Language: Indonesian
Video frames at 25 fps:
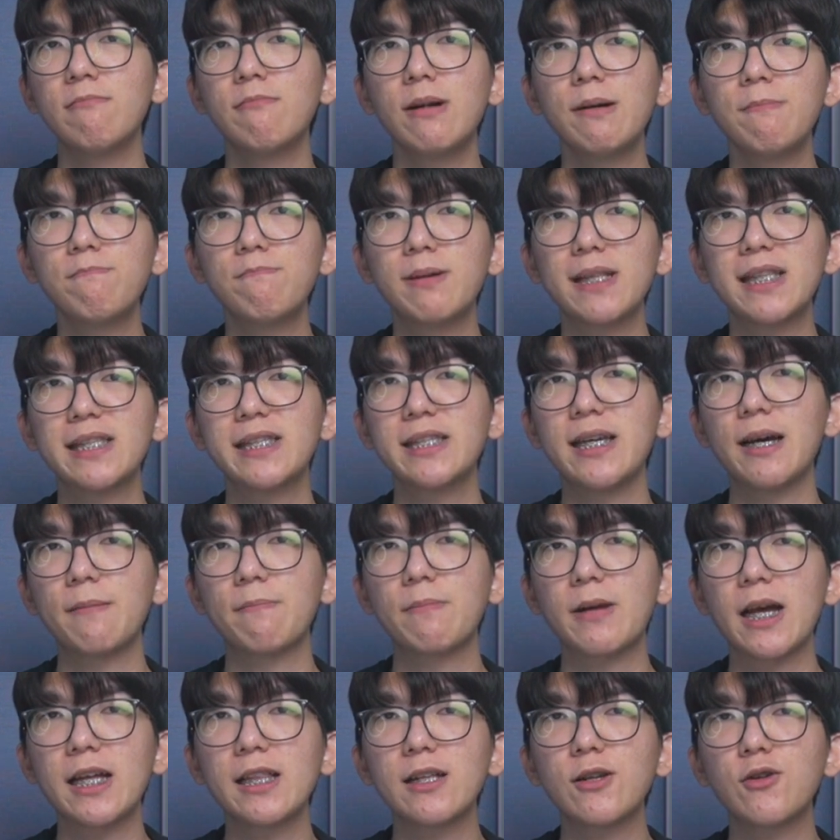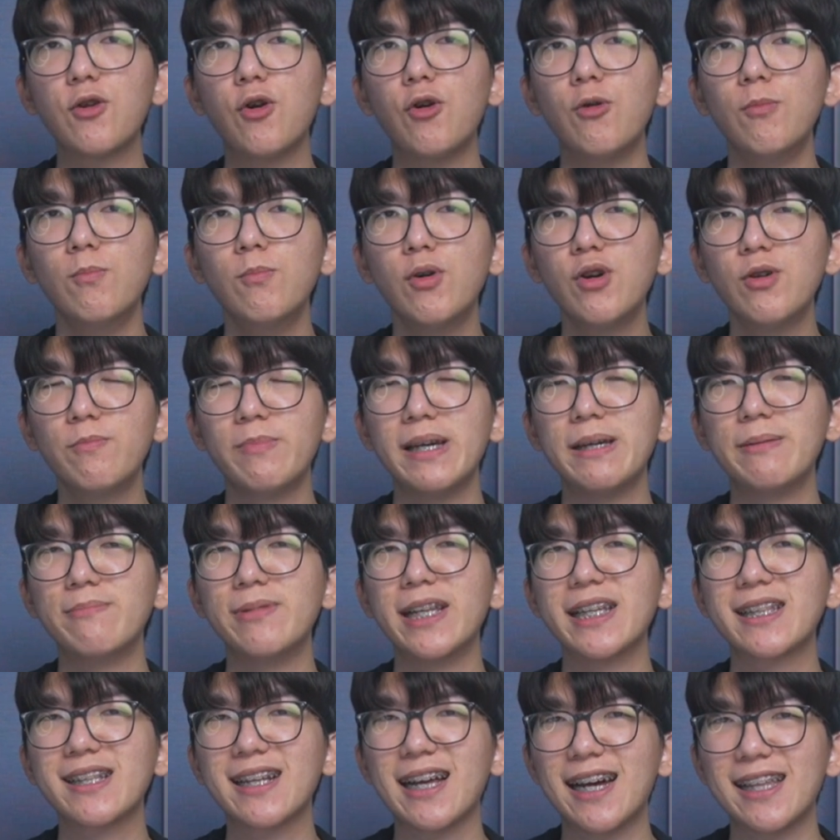mempersiapkan combo
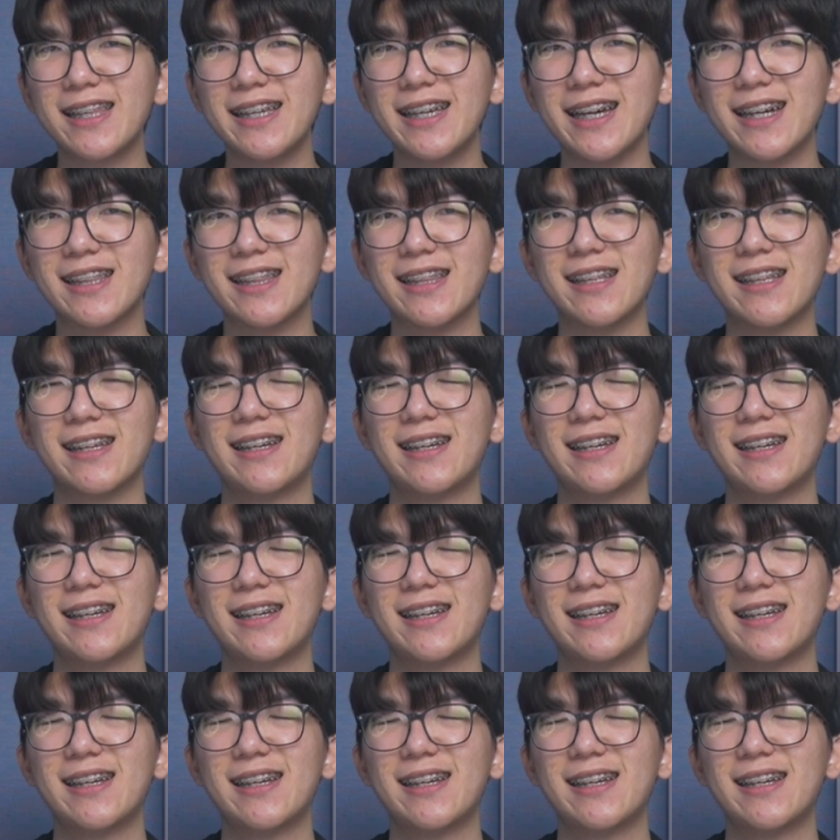Beyblade kalian.